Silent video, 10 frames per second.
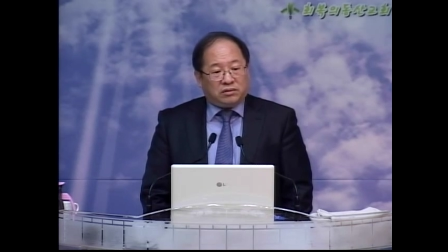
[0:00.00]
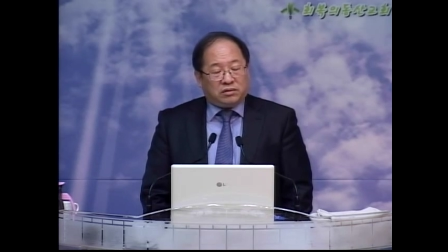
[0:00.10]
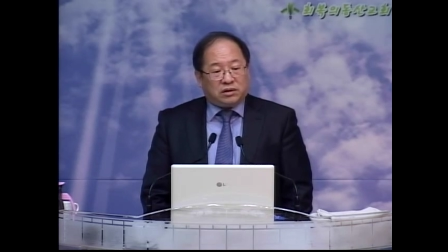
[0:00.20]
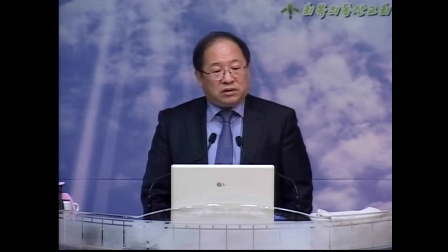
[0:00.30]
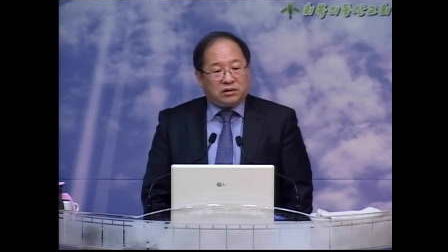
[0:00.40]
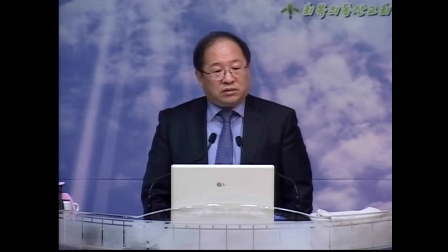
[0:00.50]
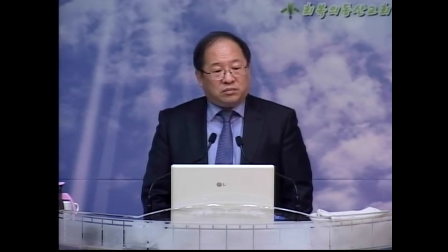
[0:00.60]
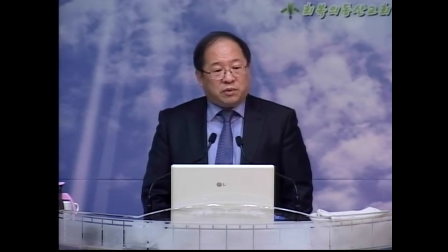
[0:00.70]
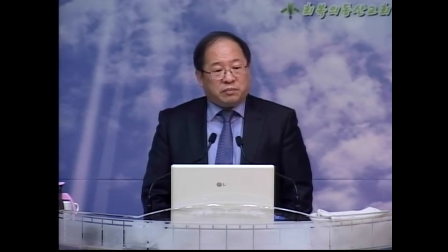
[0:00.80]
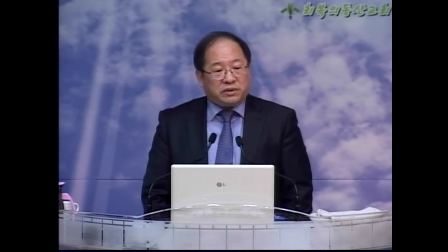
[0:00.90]
우리
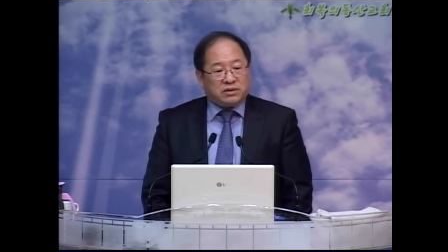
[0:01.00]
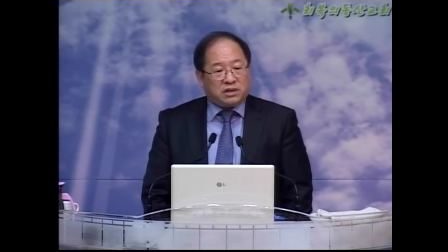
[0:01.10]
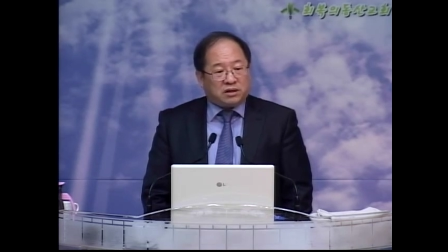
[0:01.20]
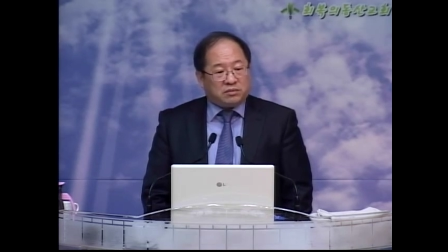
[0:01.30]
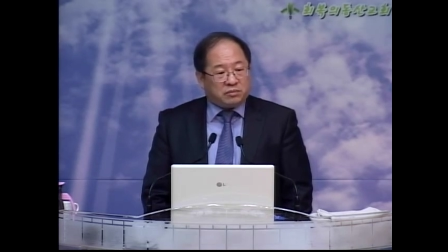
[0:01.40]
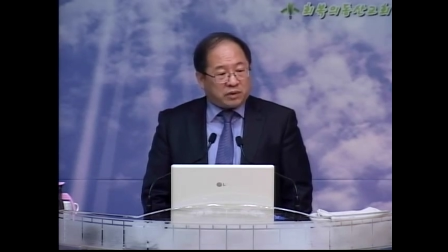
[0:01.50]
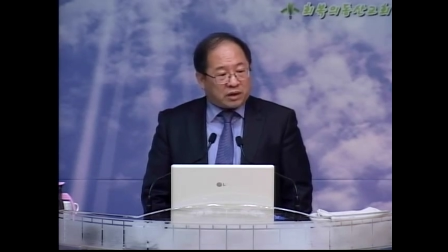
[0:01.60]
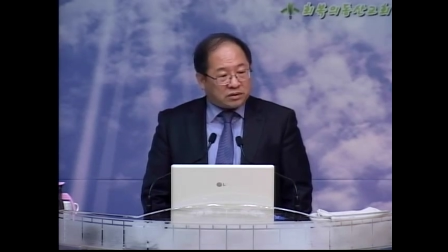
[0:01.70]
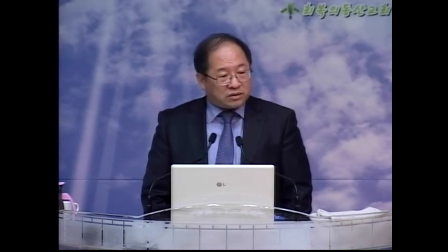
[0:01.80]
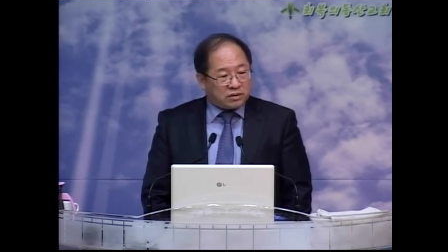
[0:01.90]
그목 베는 사람을
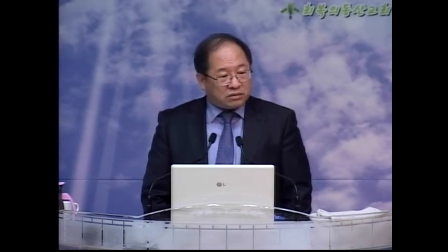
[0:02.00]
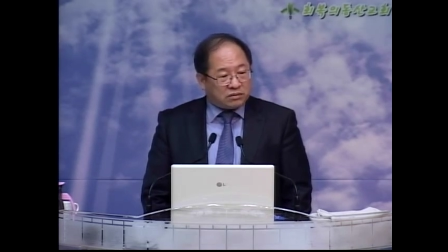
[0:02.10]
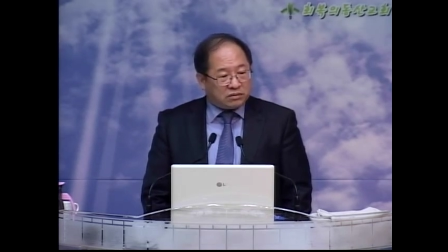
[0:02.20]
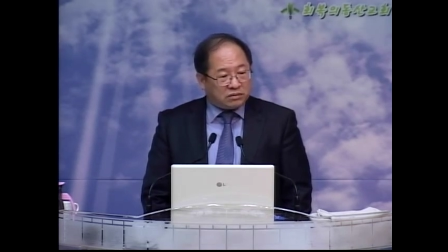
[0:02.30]
뭐라 그러죠?